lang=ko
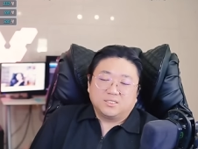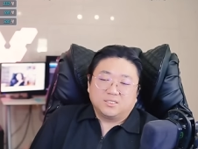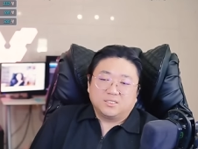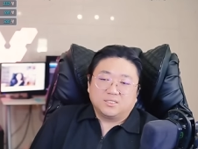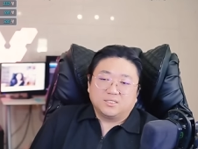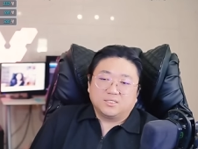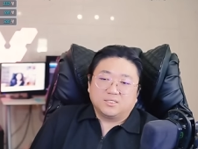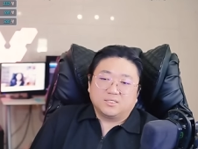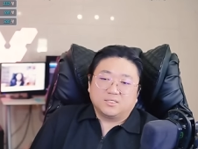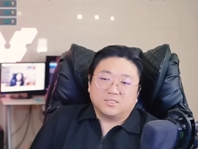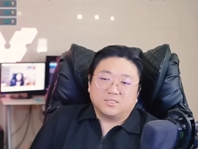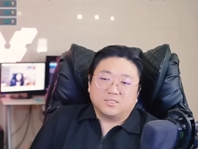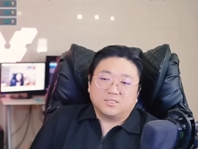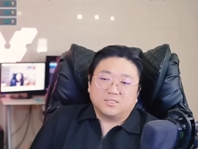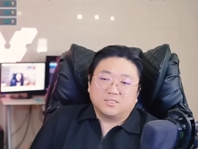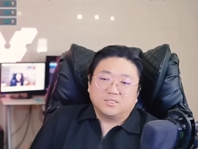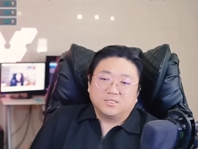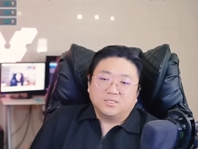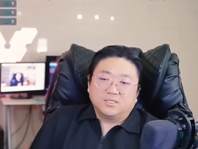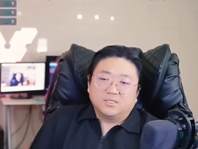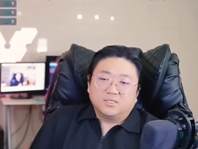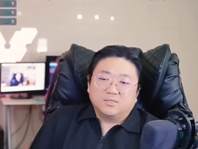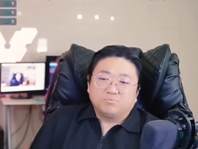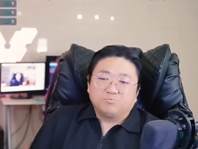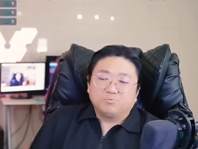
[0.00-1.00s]
예.
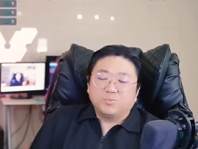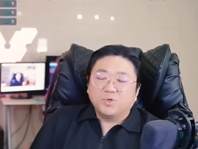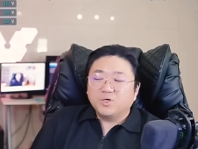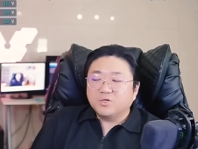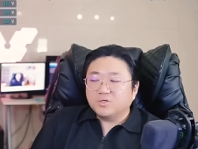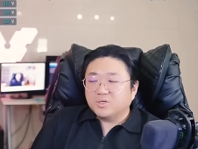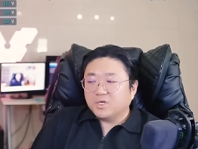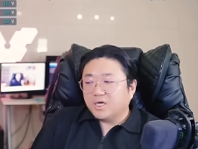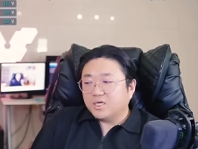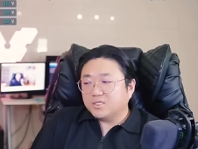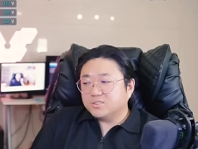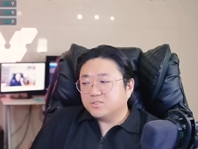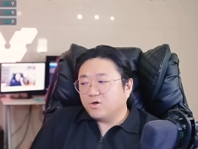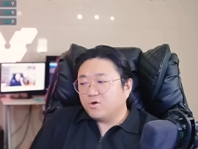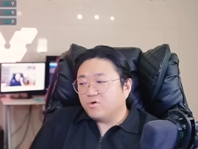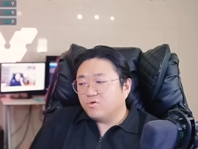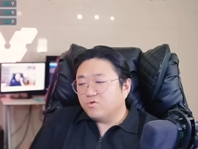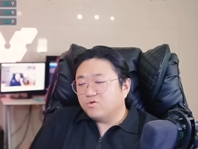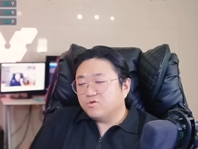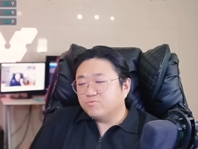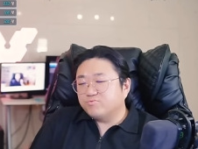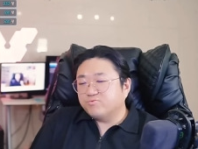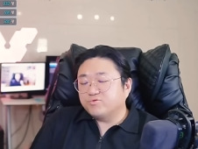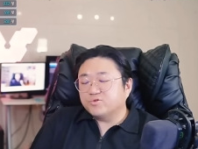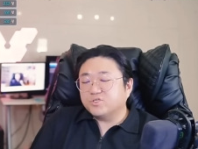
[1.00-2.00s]
뭔가
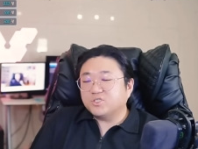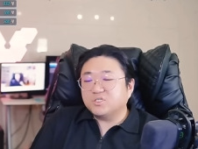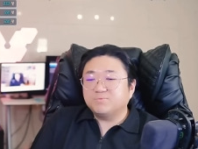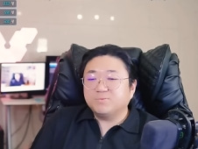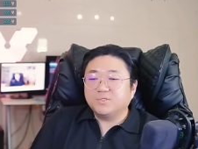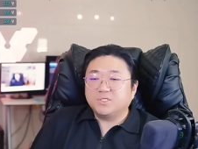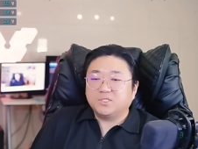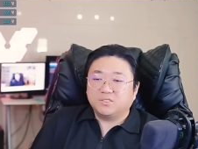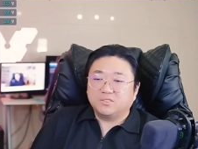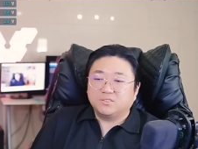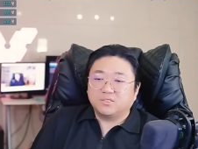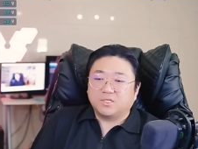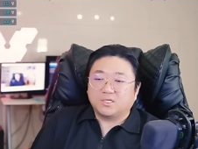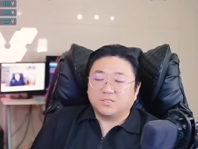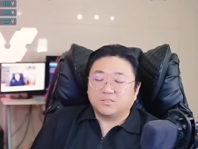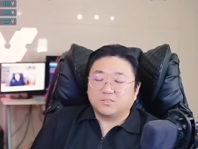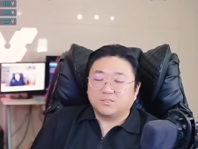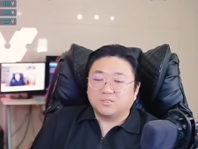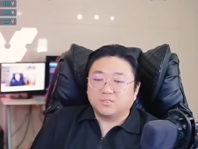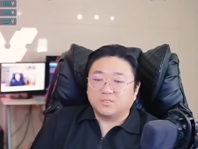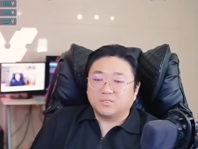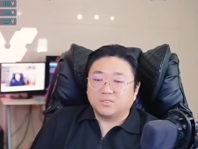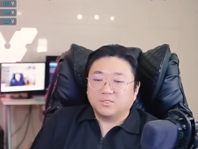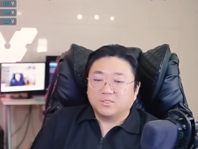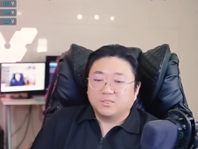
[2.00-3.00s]
서울 부심 있는
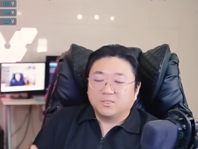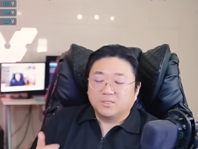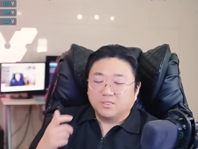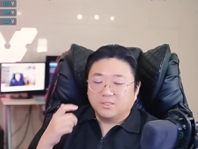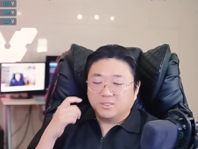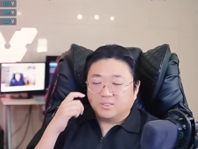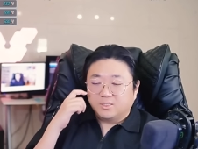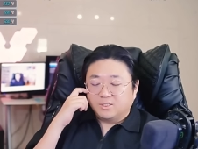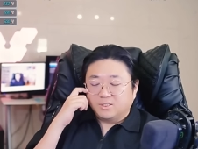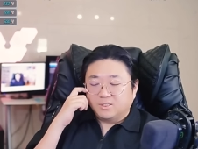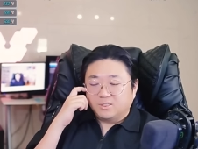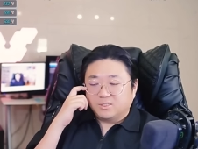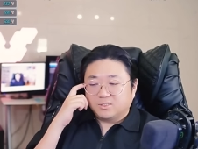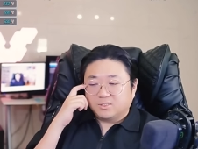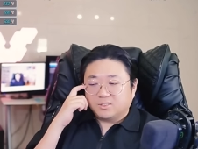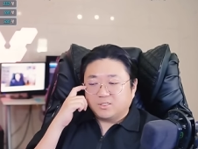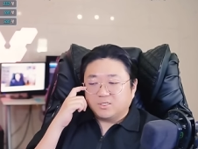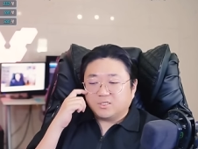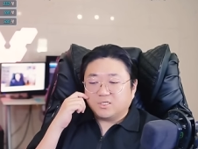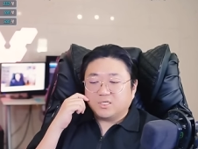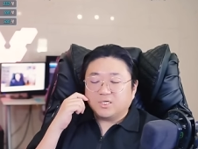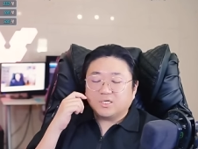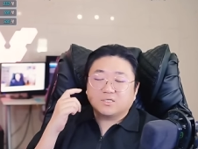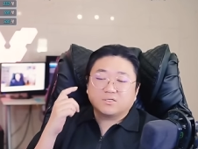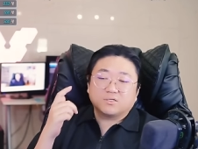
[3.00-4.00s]
애들.
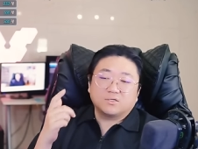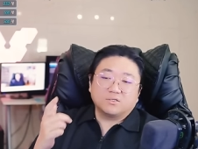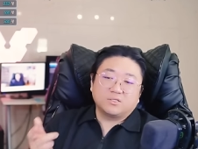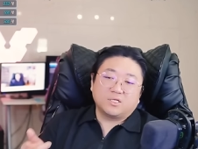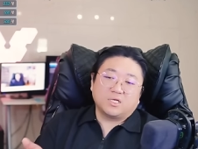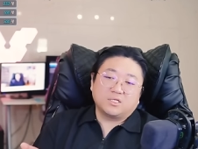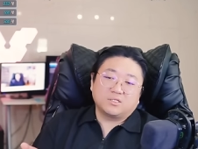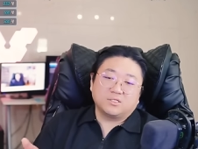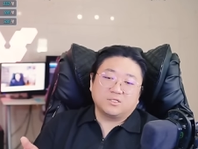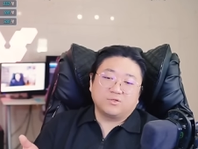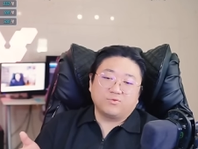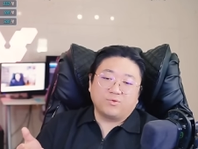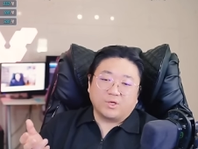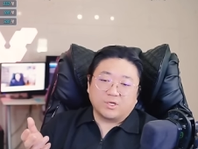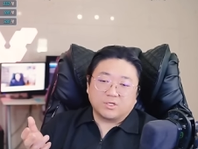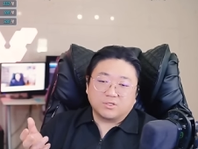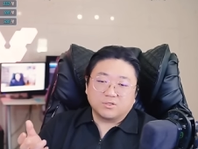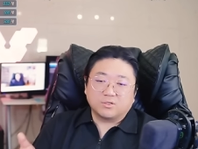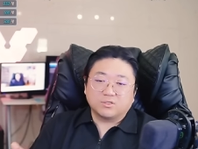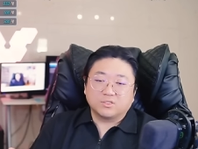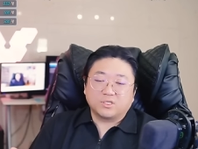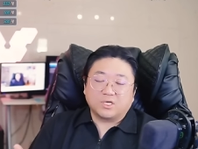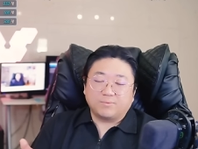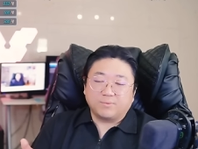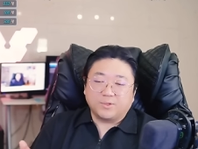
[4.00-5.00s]
특히 그런 애들이 왜
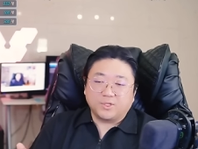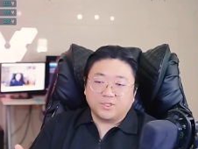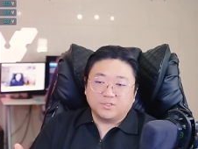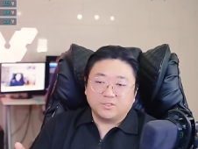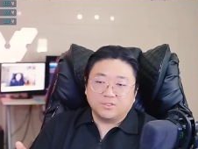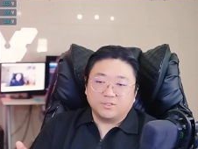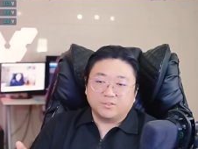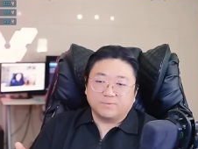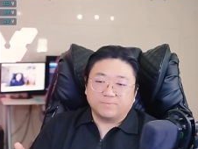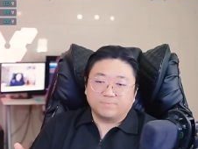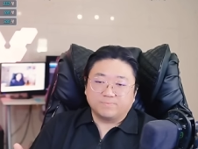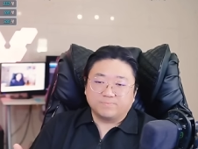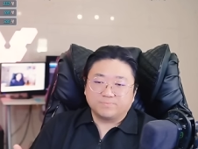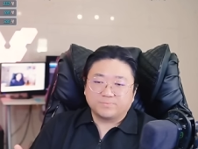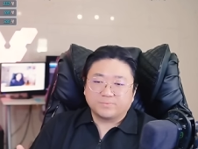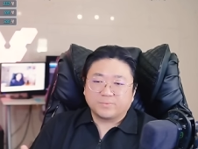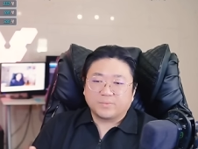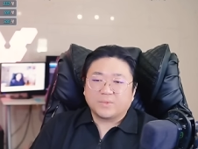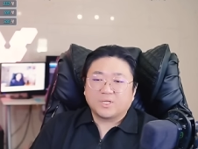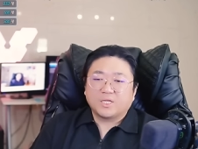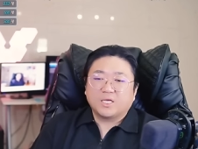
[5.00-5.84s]
그러냐면은